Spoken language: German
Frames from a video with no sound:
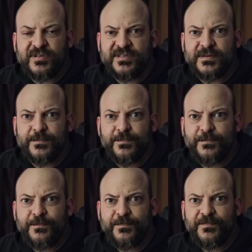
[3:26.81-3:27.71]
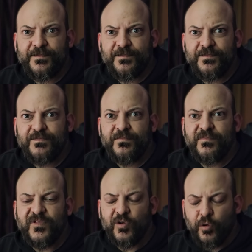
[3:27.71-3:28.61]
kosten.
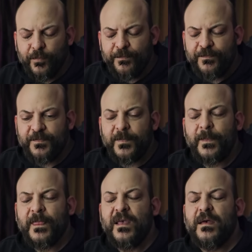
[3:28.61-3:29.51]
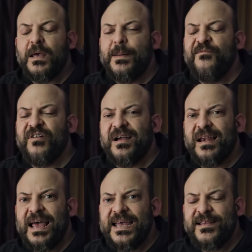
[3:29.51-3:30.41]
So. Im
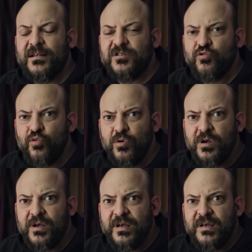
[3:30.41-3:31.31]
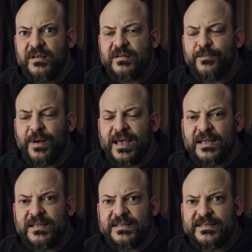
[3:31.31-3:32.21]
Vergleich dazu
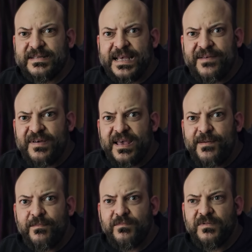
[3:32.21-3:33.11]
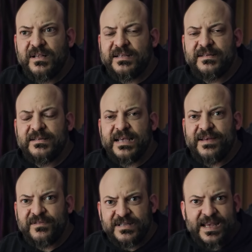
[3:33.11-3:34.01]
bei CW,
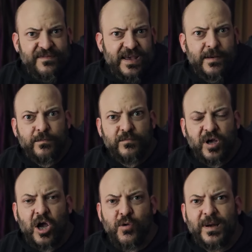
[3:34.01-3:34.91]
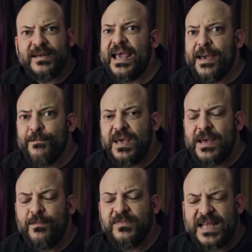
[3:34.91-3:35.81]
C, CW, ja, über DM
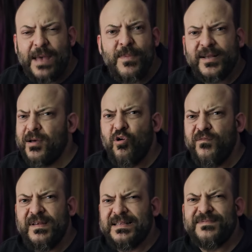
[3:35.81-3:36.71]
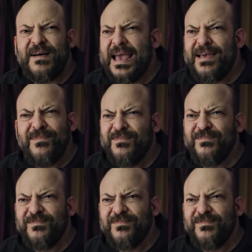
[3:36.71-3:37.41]
eben. DM hat ja irgendwie zwei